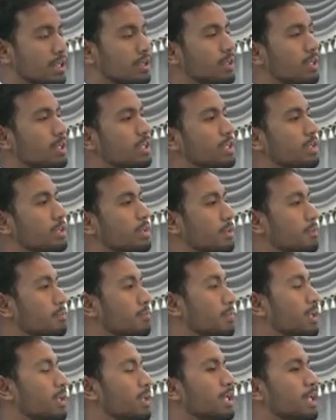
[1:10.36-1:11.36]
บัตรนะฮะเพื่
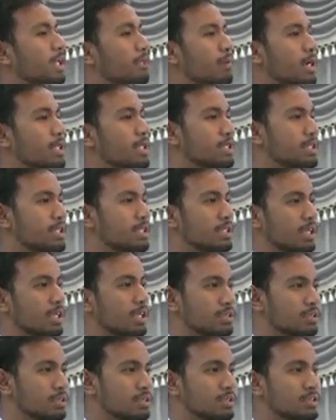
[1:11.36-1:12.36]
อร่วมแสดงความ
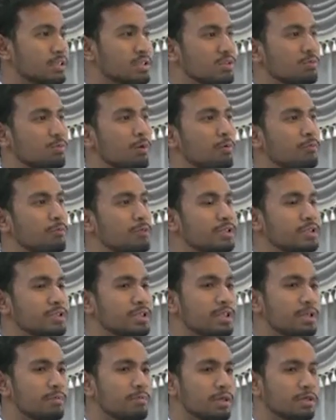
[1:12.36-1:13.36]
เห็นผ่านสื่
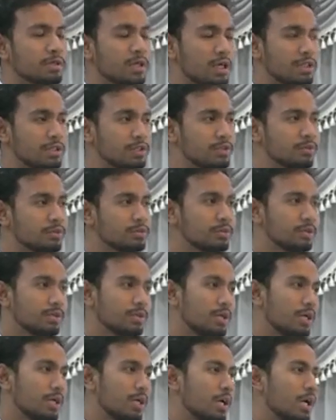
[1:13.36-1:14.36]
อโซเชียลมีเดียครับใน
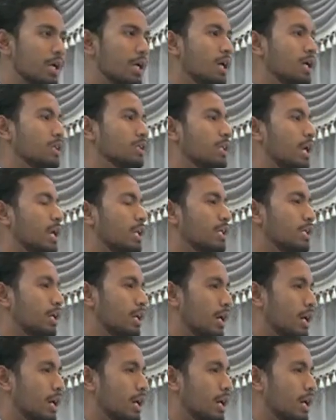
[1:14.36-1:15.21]
ประเด็นเรื่องเกี่ยวว่า